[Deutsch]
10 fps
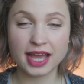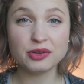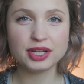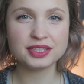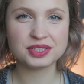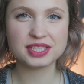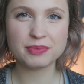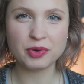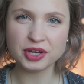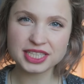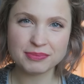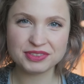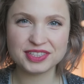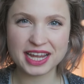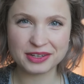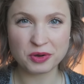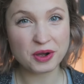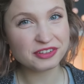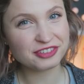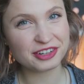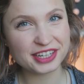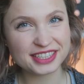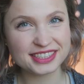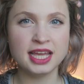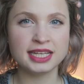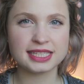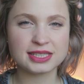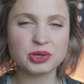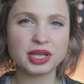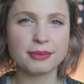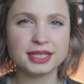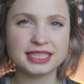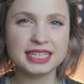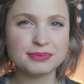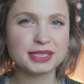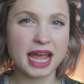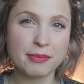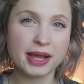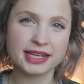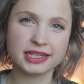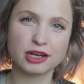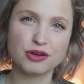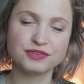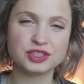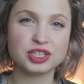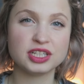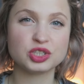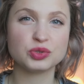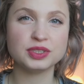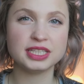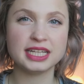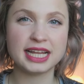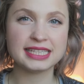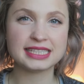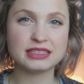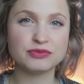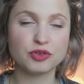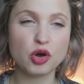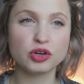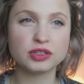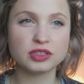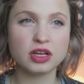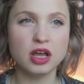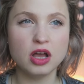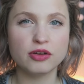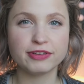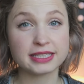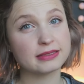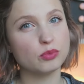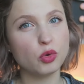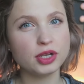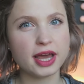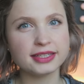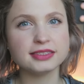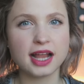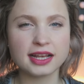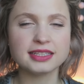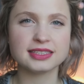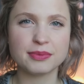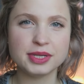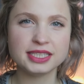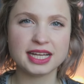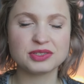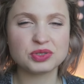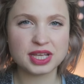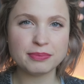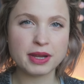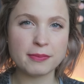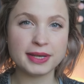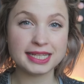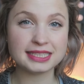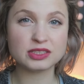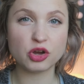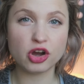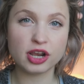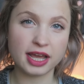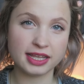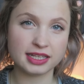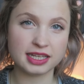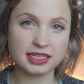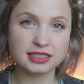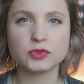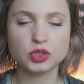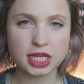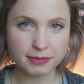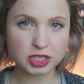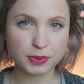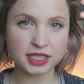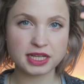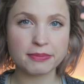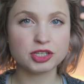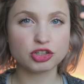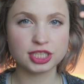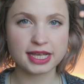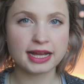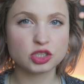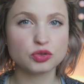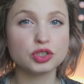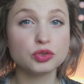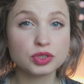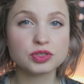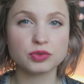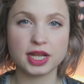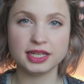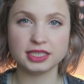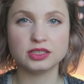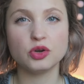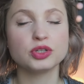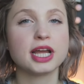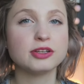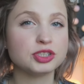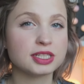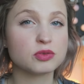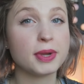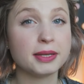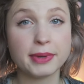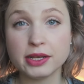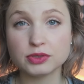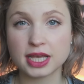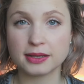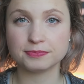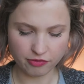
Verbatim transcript: Hallo alle zusammen, heute habe ich wieder ein Haul für euch. Das Zeug habe ich nicht mit einmal gekauft, sondern schon in den letzten Wochen, fast Monaten angesammelt. Also seit meinem letzten Haul eigentlich. Und dementsprechend habe ich auch die Sachen schon benutzt oder nicht und kann euch dazu meine Meinung sagen.